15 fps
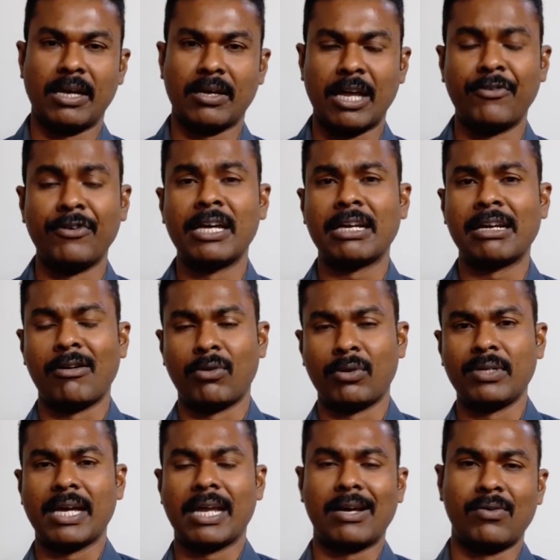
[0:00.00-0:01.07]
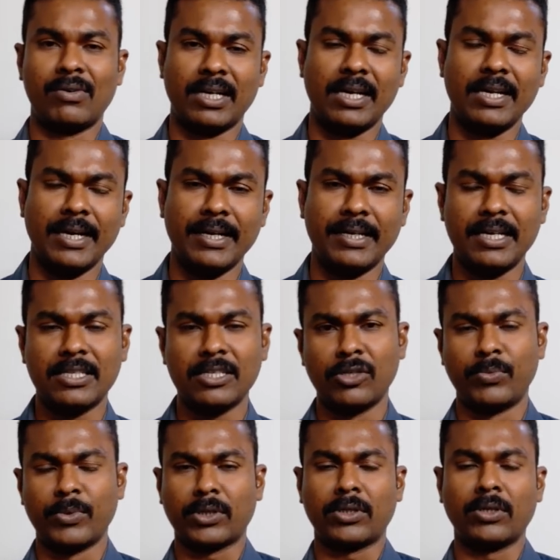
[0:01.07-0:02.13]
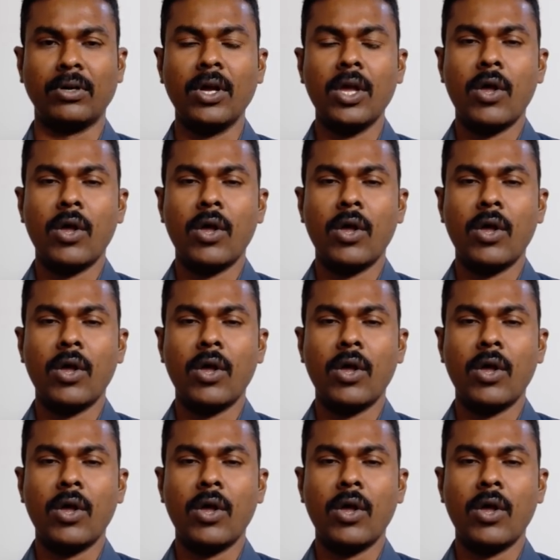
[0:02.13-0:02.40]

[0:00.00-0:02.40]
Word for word: కన్వీనర్లు ఎవరు ఎలా ఉండాలి ఏ టీచర్ మొత్తం